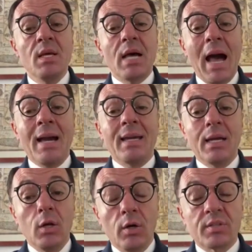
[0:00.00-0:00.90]
Anche
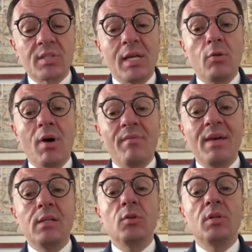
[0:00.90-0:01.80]
loro stanno
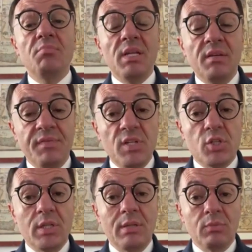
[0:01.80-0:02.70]
avendo dei
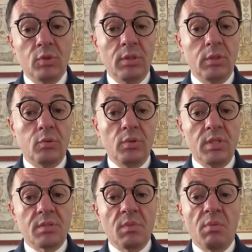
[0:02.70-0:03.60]
benefici dal mondo del turismo, ma